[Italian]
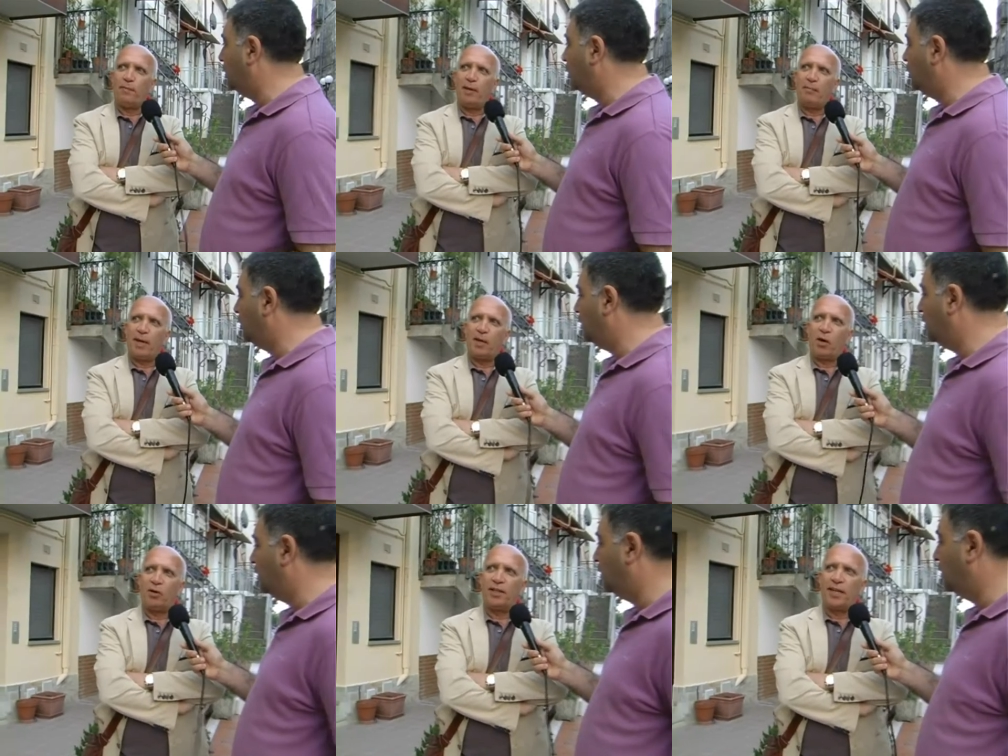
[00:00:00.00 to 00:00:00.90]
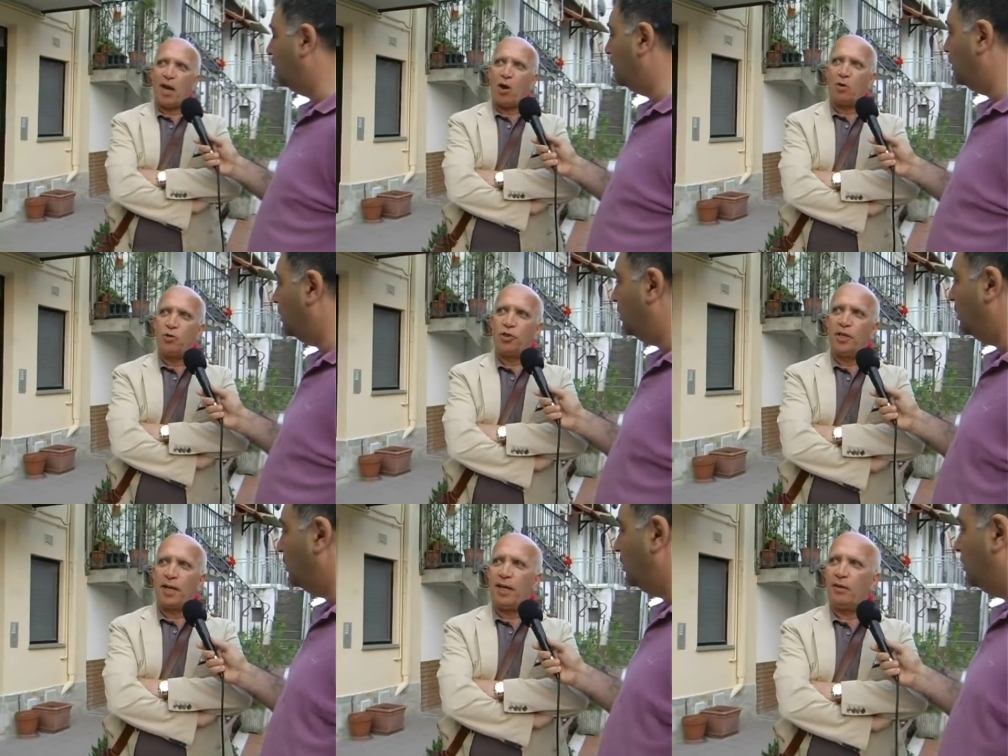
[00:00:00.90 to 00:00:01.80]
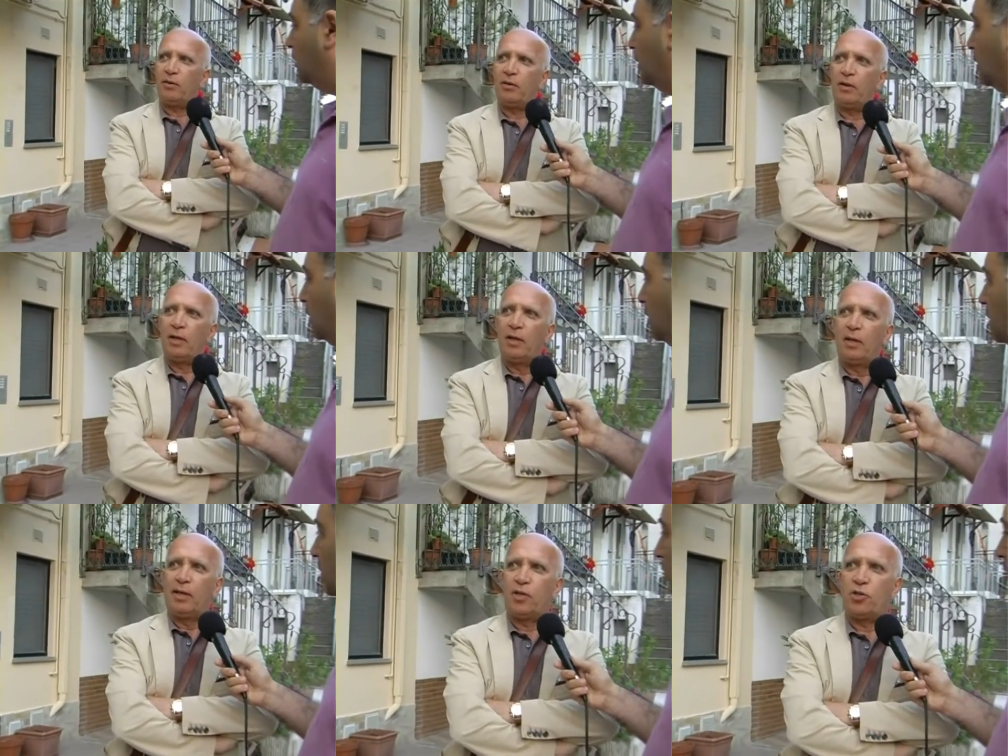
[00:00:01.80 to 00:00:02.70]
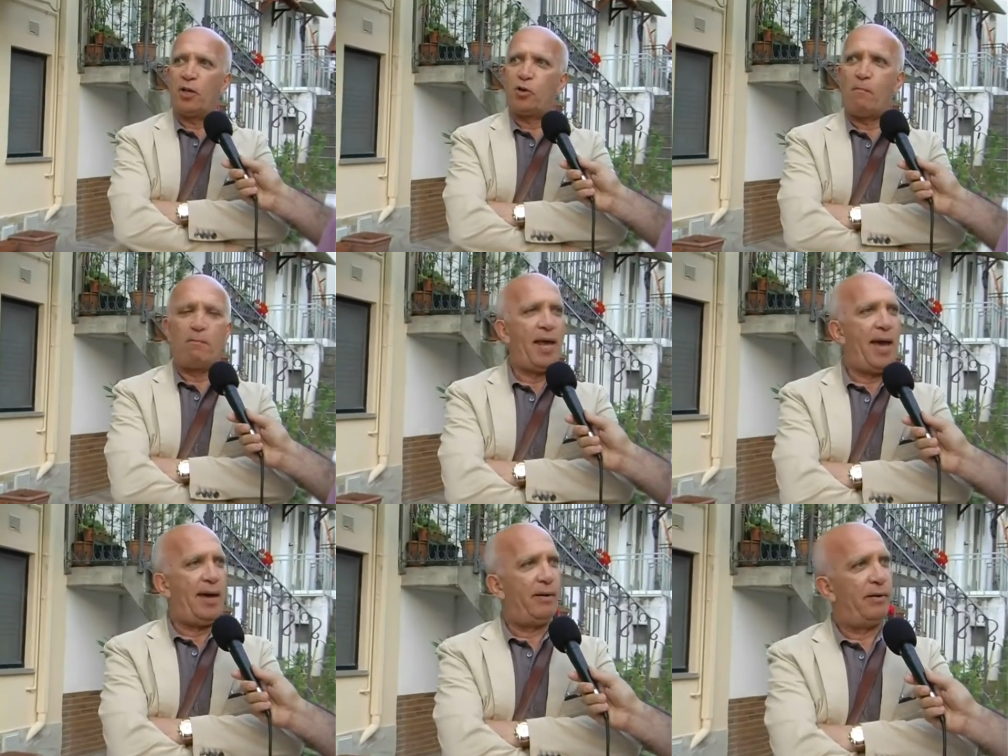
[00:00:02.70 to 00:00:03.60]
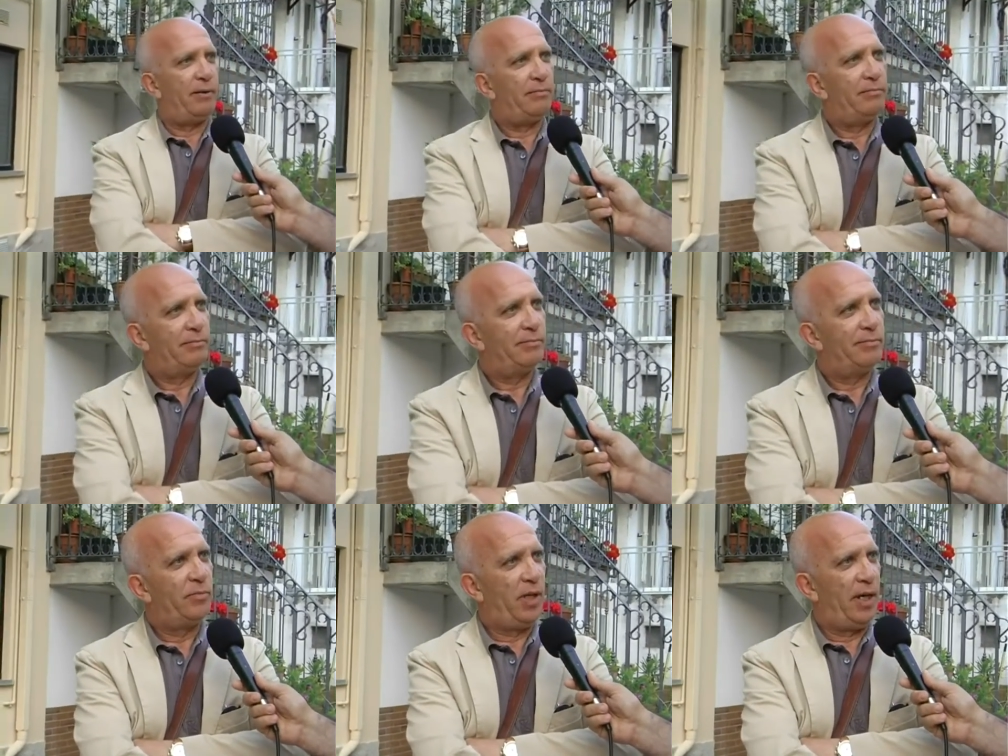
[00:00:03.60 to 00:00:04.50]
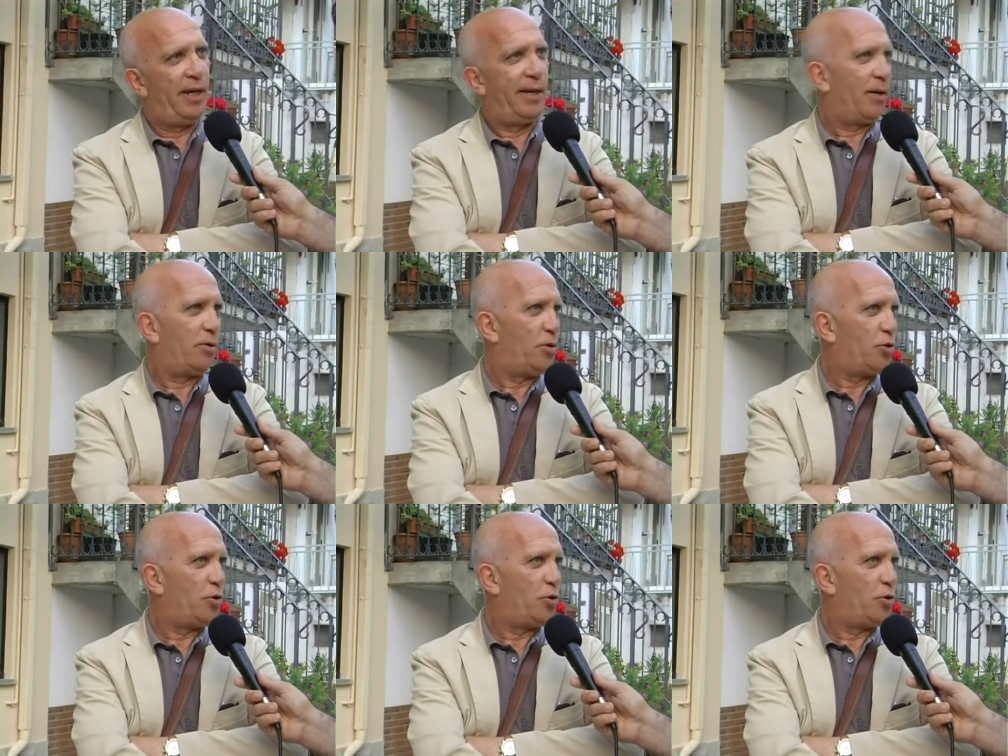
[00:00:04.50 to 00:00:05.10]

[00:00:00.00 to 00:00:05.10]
mi, mi ricordi che oggi credo che c'è il compleanno di Enrico Di